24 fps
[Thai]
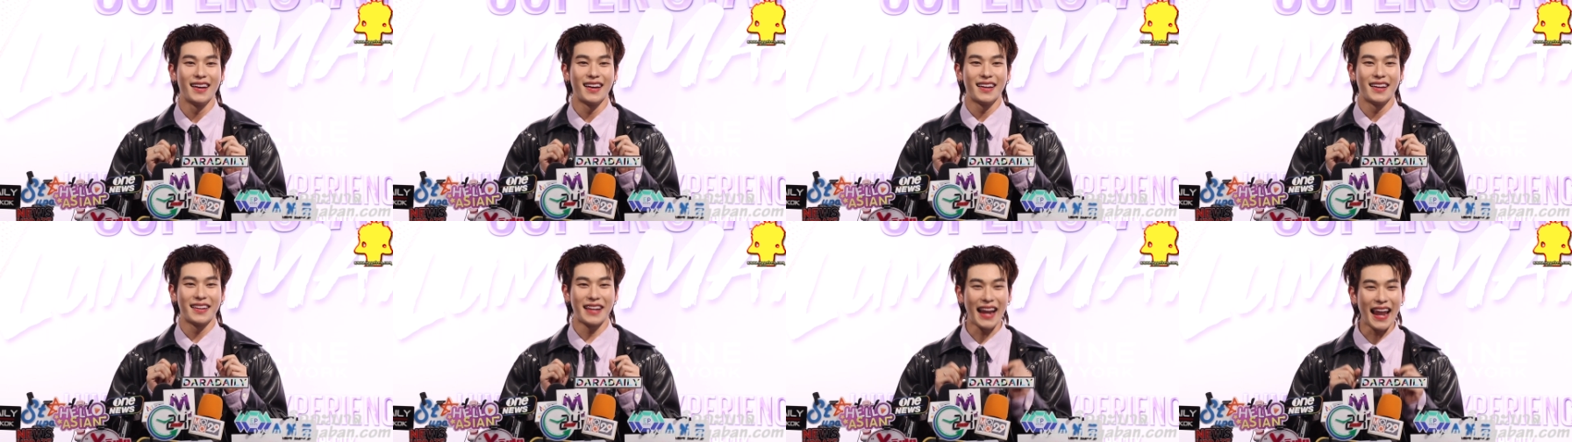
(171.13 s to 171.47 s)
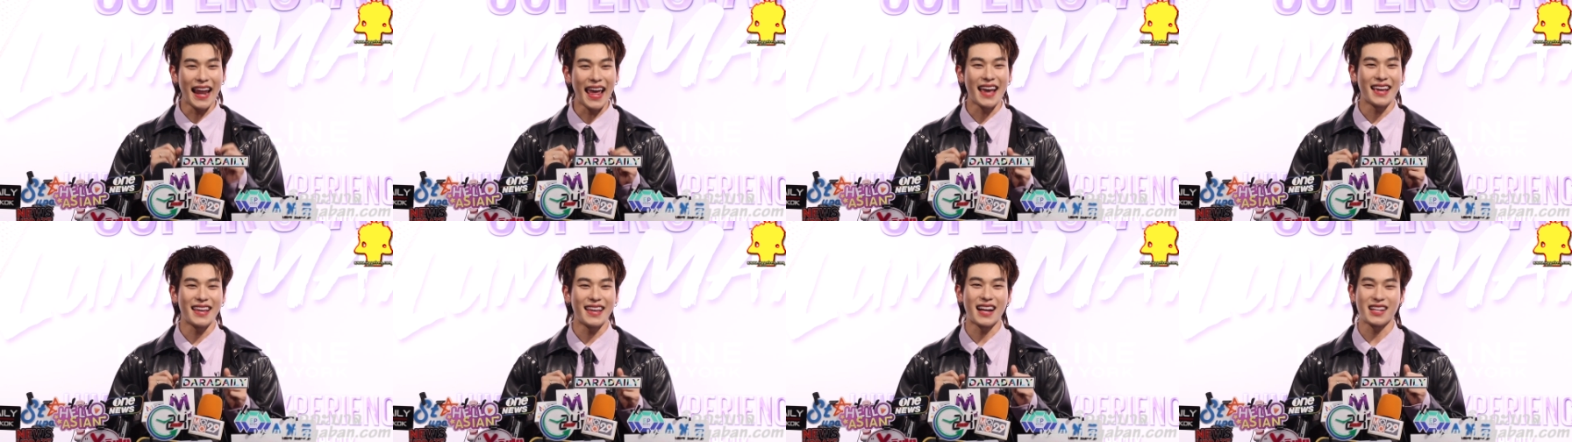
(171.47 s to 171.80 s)
นั่นแห
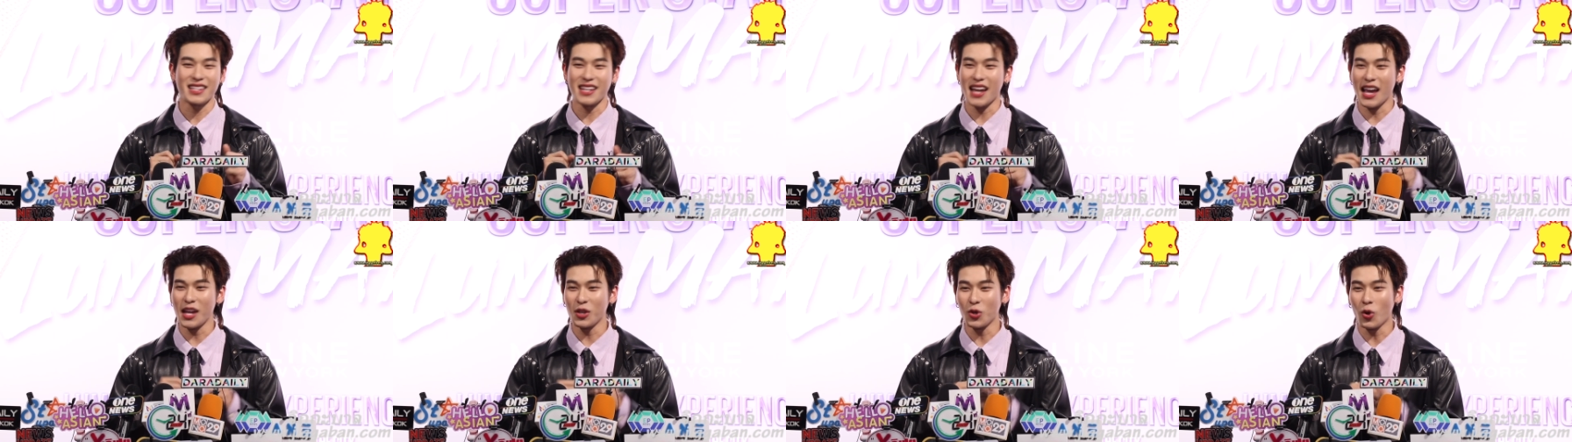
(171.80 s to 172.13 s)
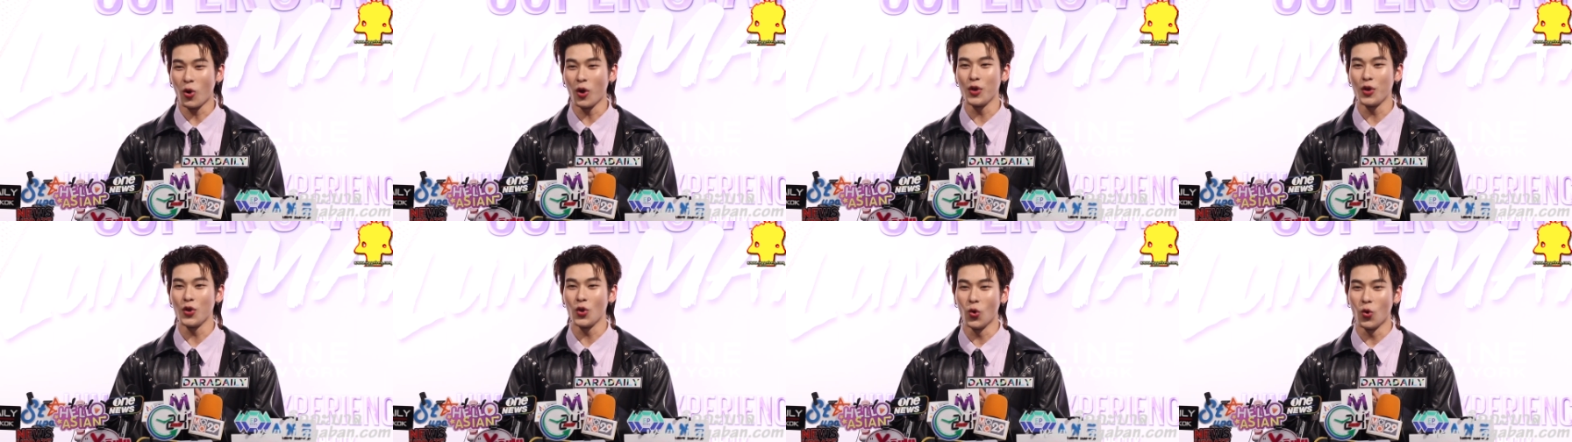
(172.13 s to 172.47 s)
ละอยากจะให้ทุกค
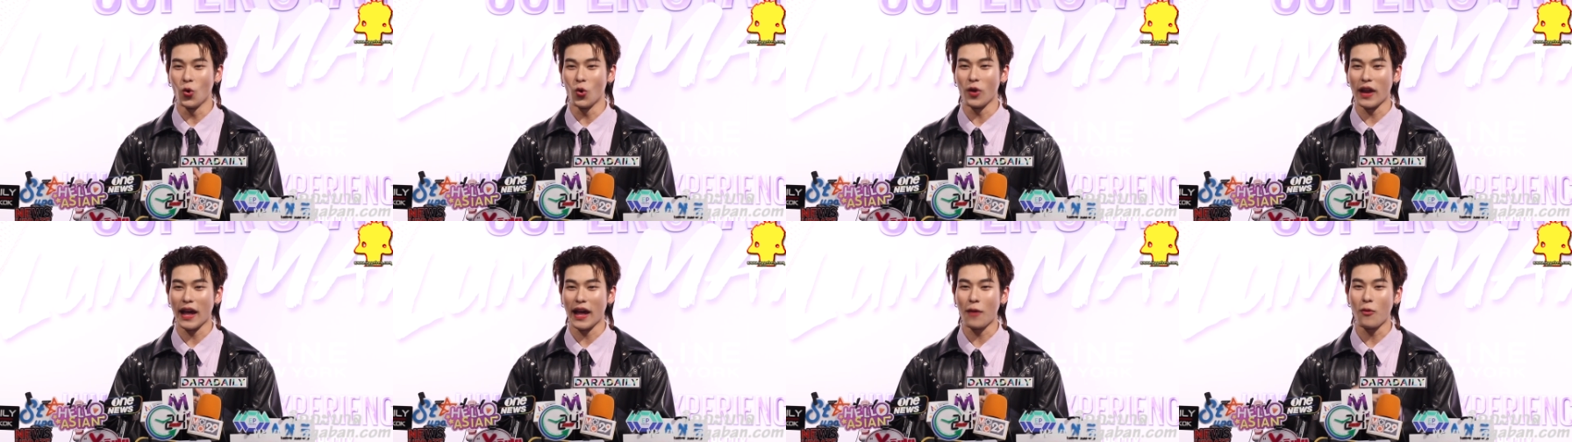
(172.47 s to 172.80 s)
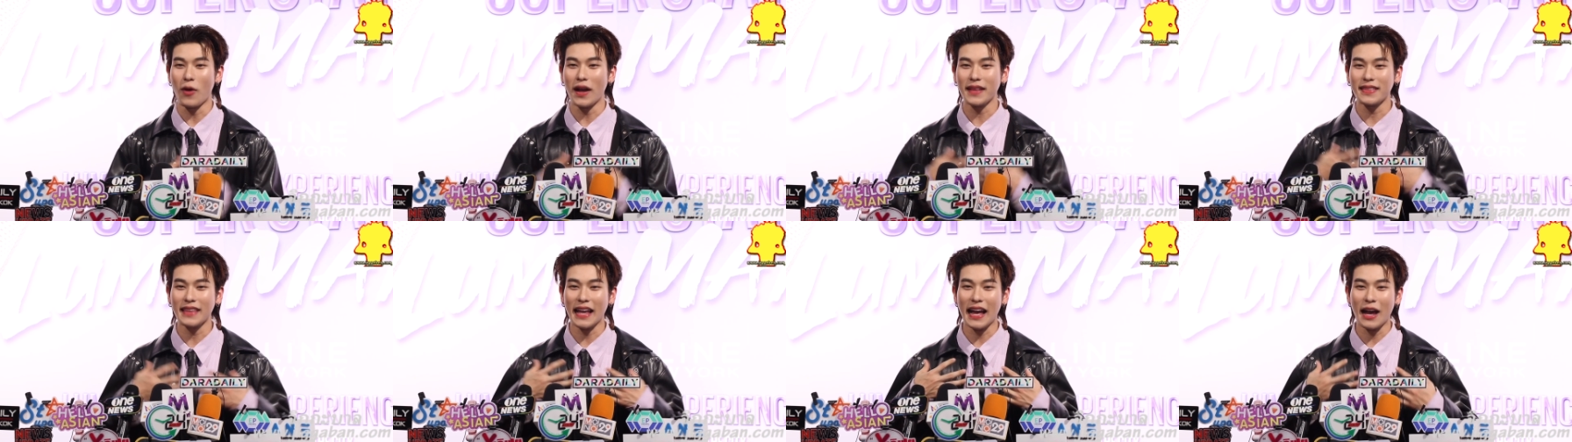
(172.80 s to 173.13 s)
นดูนะครับ
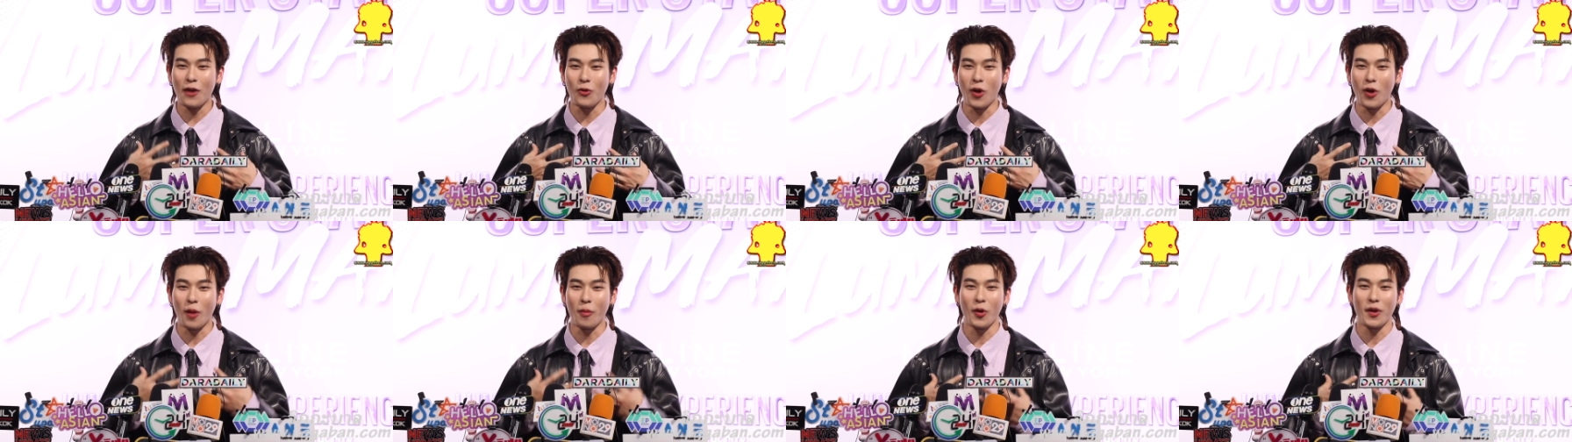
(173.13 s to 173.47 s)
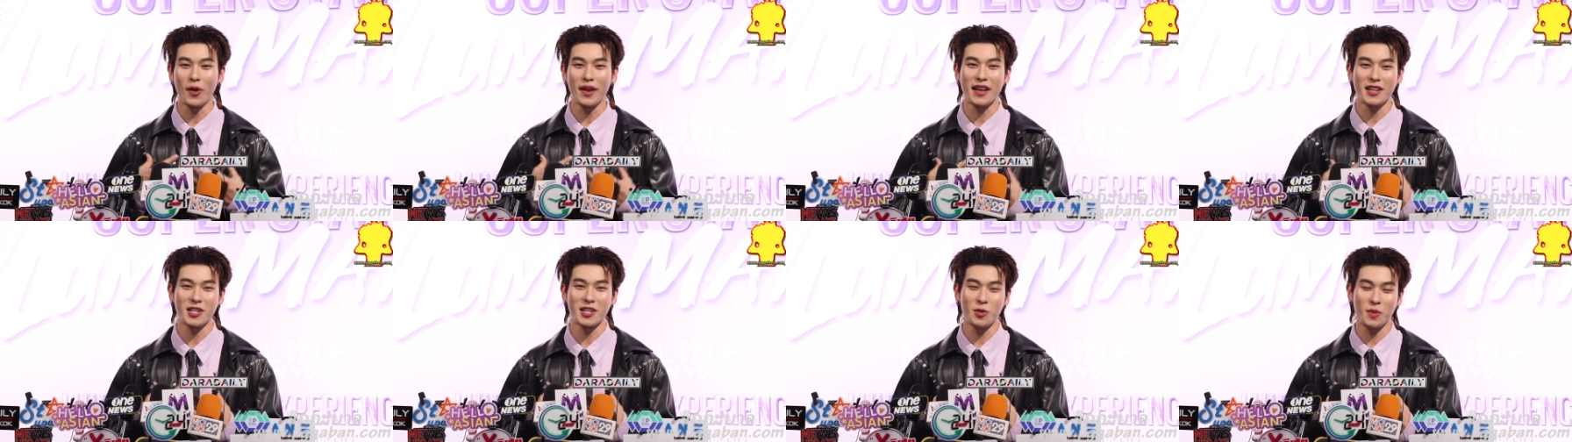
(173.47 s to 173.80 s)
ว่าเต้าอู่อับโร
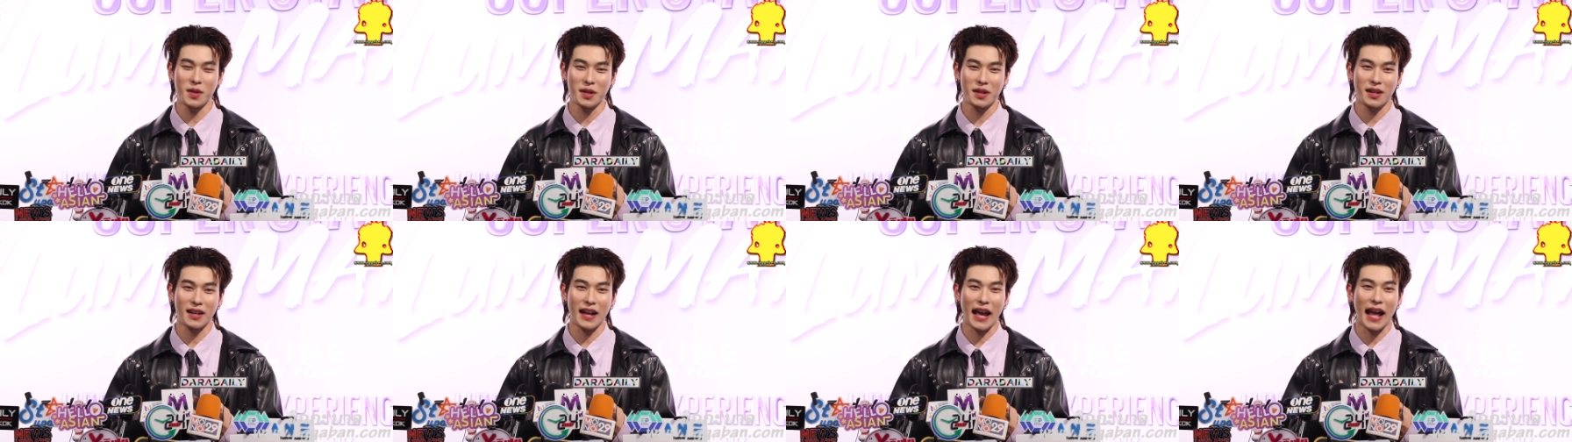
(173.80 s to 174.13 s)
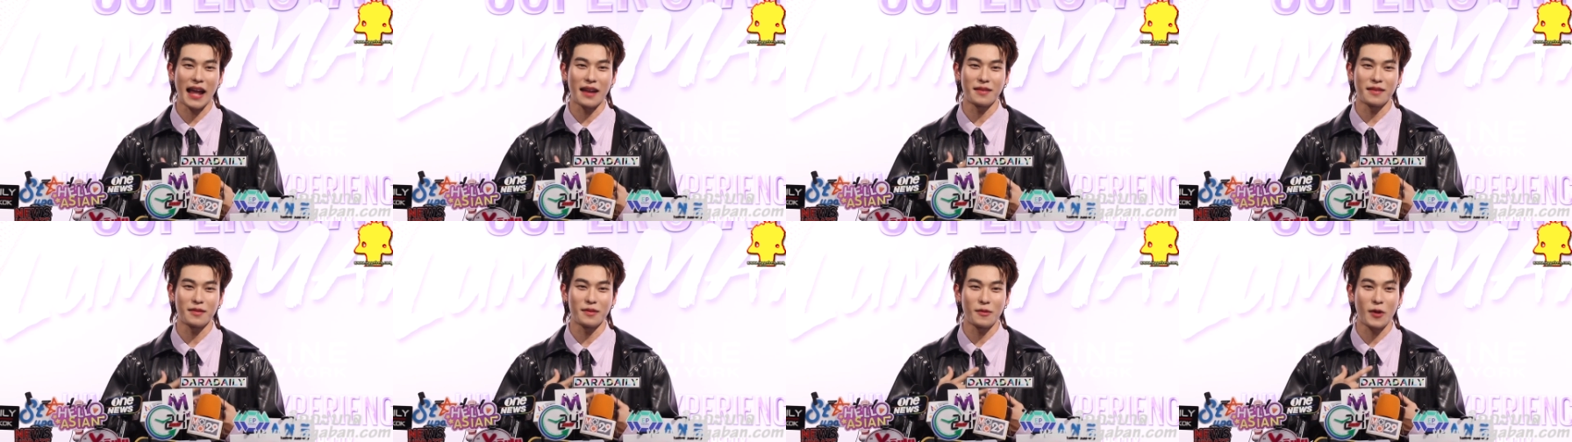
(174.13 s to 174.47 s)
เนี่ยชีวิตกา
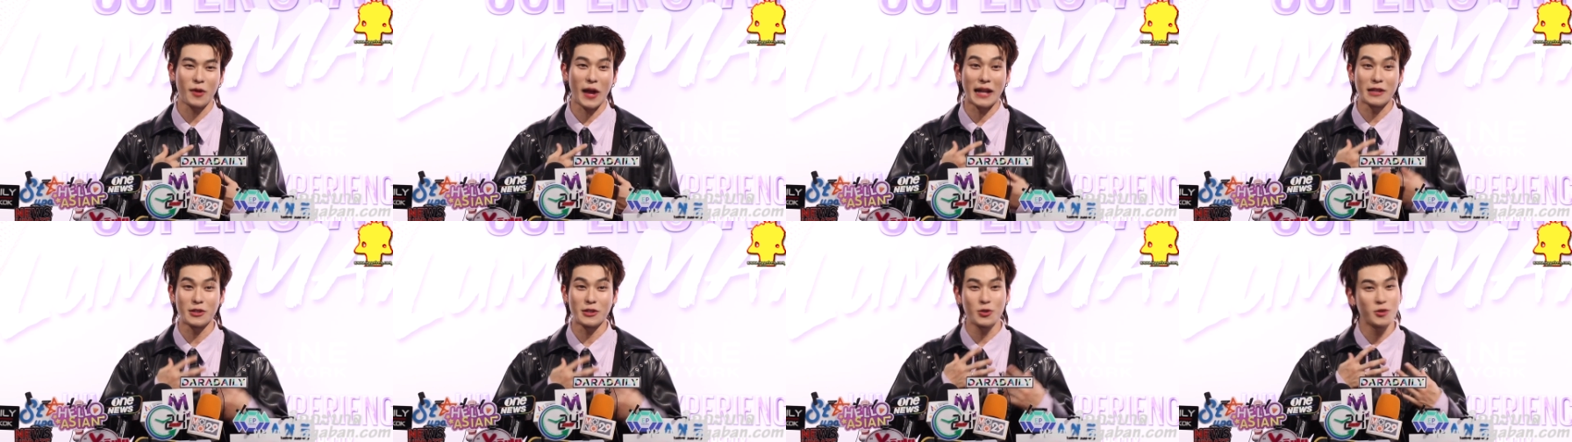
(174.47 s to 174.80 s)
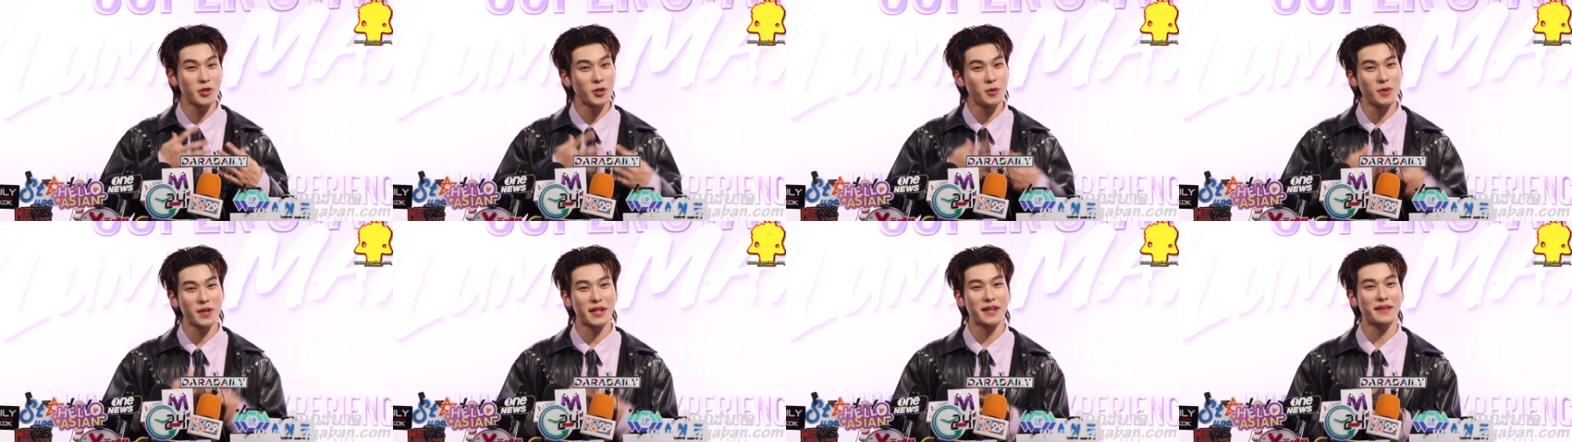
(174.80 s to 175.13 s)
รการสู้
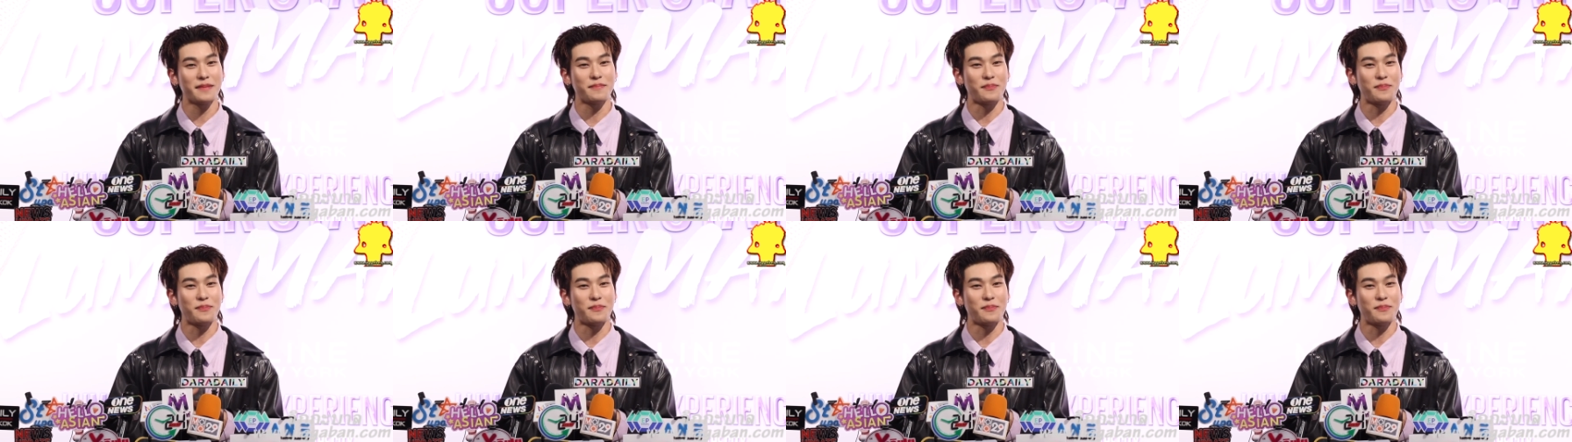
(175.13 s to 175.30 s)
ชีวิต